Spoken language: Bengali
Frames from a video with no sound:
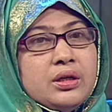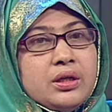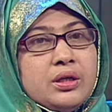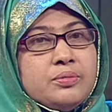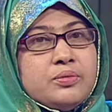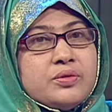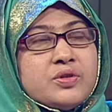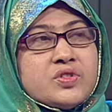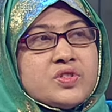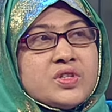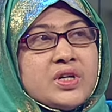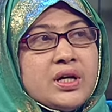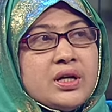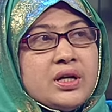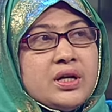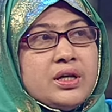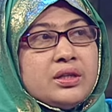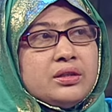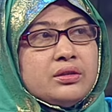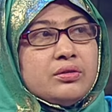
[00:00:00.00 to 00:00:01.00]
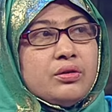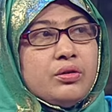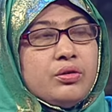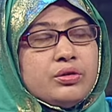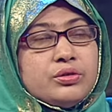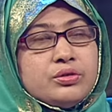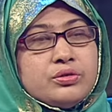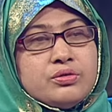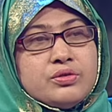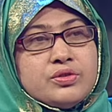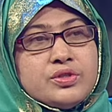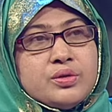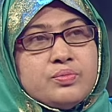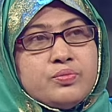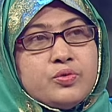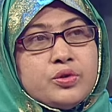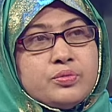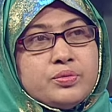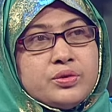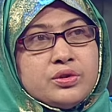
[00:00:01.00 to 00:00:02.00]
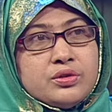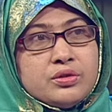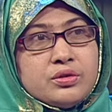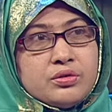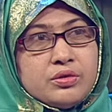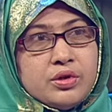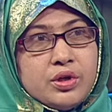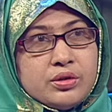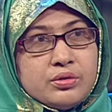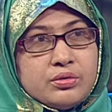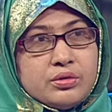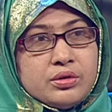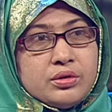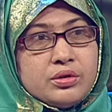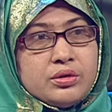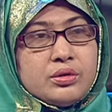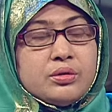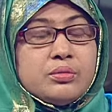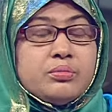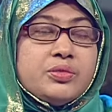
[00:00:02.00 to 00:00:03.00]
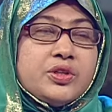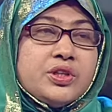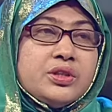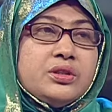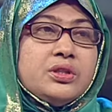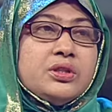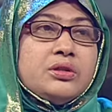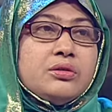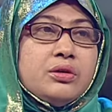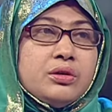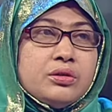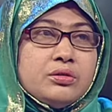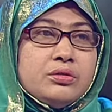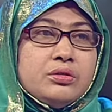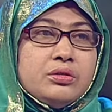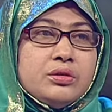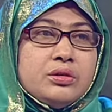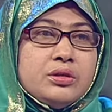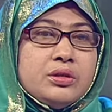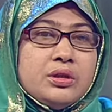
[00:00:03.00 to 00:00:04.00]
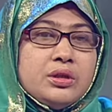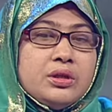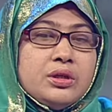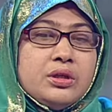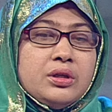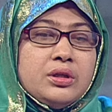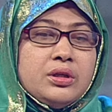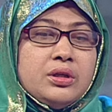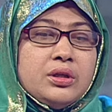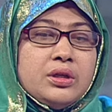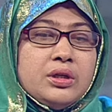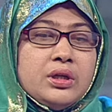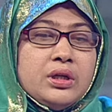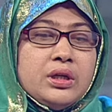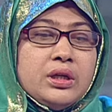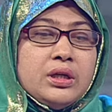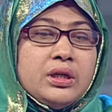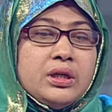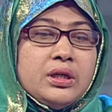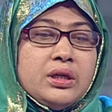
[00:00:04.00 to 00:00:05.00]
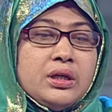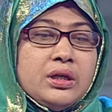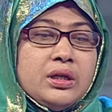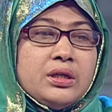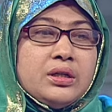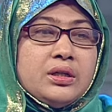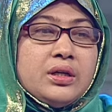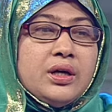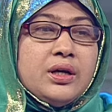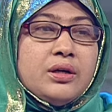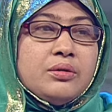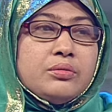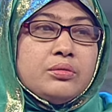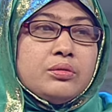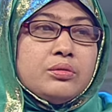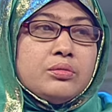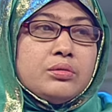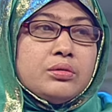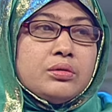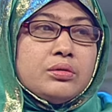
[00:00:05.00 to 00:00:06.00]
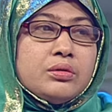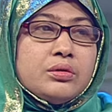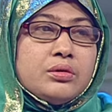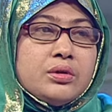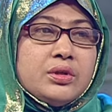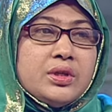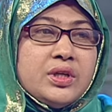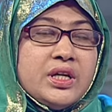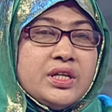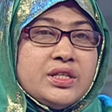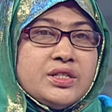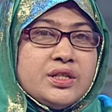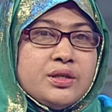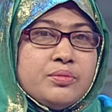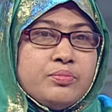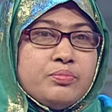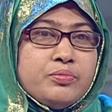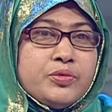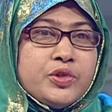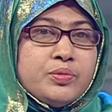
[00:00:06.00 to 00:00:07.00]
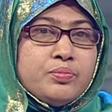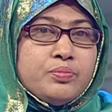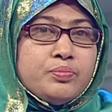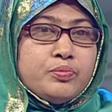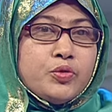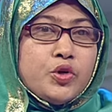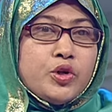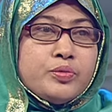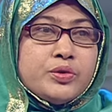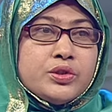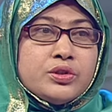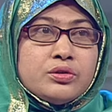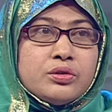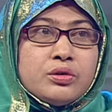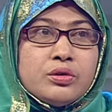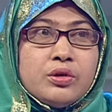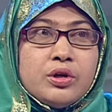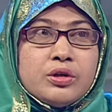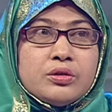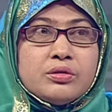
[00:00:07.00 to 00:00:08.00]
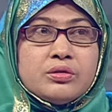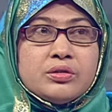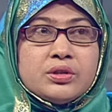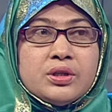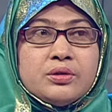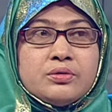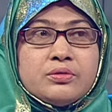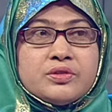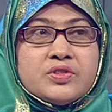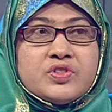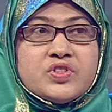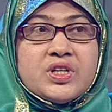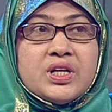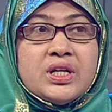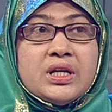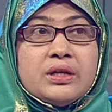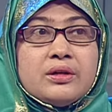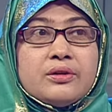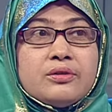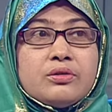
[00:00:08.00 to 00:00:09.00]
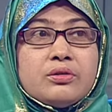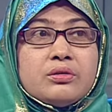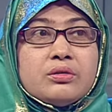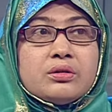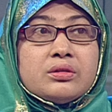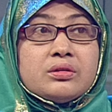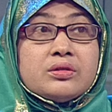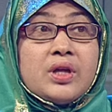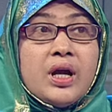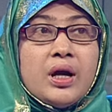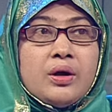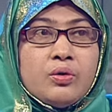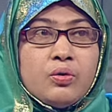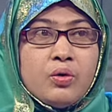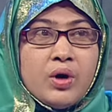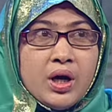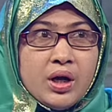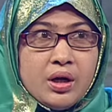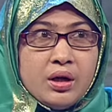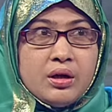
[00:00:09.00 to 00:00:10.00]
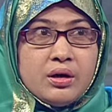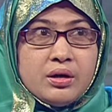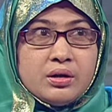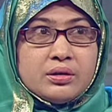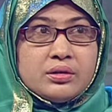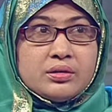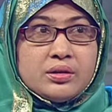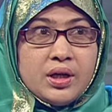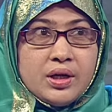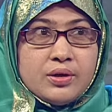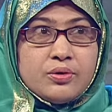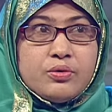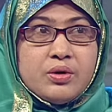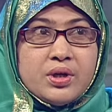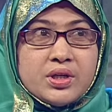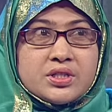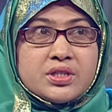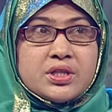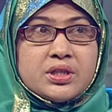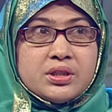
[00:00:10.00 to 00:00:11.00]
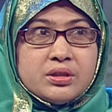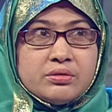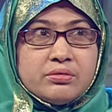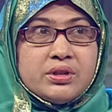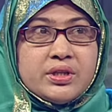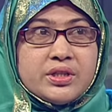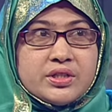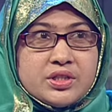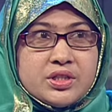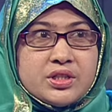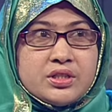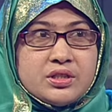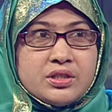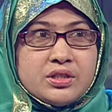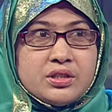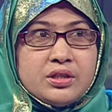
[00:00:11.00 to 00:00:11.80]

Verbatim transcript: এবং জাকাত অর্থ যে পবিত্রকরণ বৃদ্ধিকরণ এটার এই যে পবিত্রকরণটা হচ্ছে তাকোয়া তাকোয়ার সাথে রিলেটেড